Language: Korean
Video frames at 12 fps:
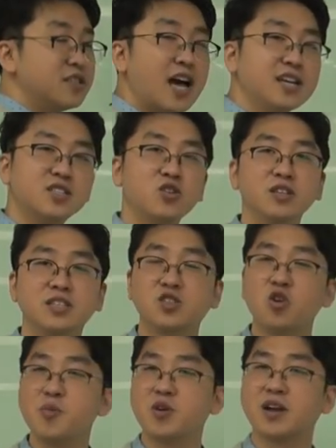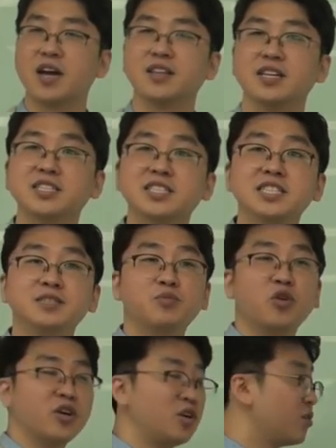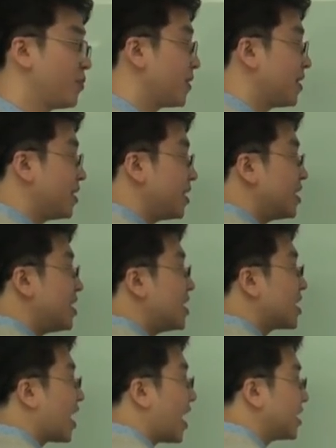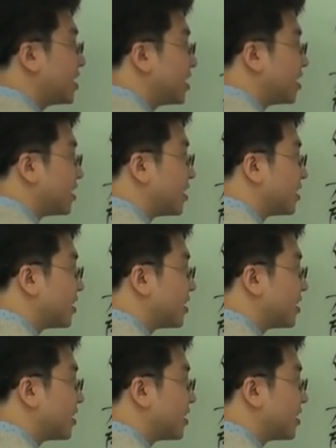내가 이, 성, 이 설명을 안 했는데 시는 뭐예요? 1간이